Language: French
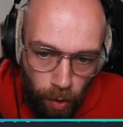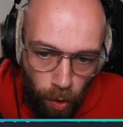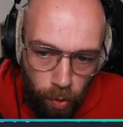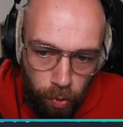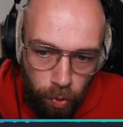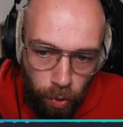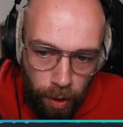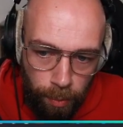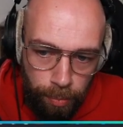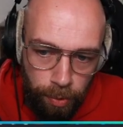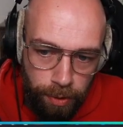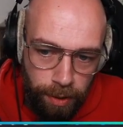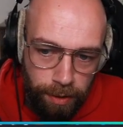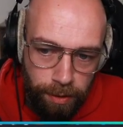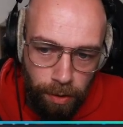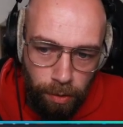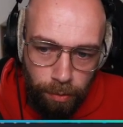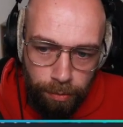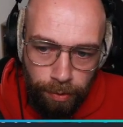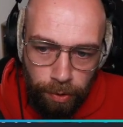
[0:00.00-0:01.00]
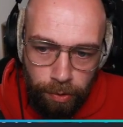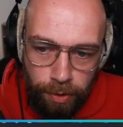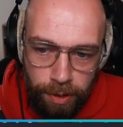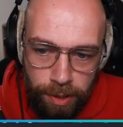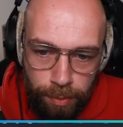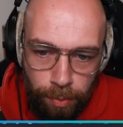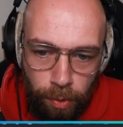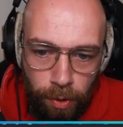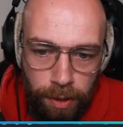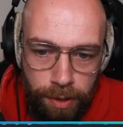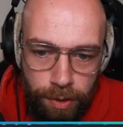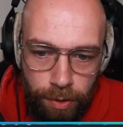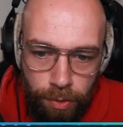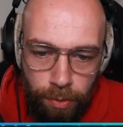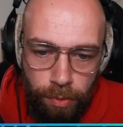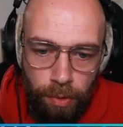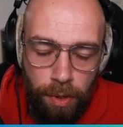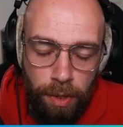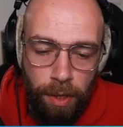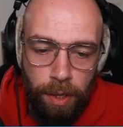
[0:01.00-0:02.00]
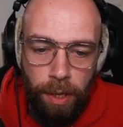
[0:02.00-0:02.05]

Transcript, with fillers: on aura peut-être enfin une exploration